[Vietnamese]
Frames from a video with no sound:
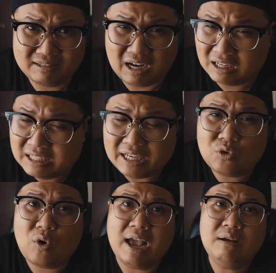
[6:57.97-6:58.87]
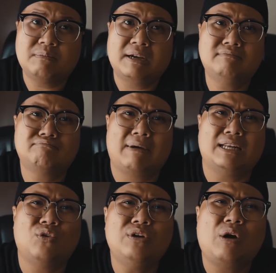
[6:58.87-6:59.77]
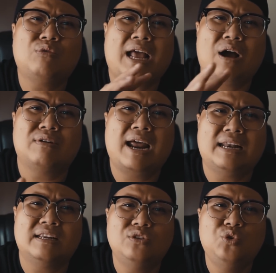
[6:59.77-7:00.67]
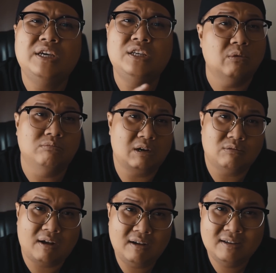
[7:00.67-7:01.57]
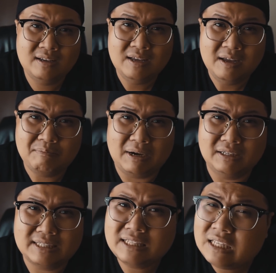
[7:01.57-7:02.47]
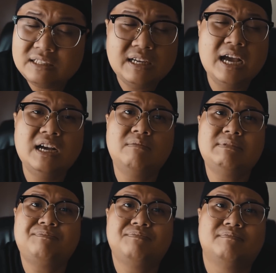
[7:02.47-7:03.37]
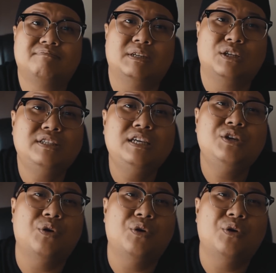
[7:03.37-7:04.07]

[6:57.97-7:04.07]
cực kỳ khỏe mà bà bà nói câu nào ra là nó duyên dùng câu đó mà người ta thích ghê gớm lắm mình nói ví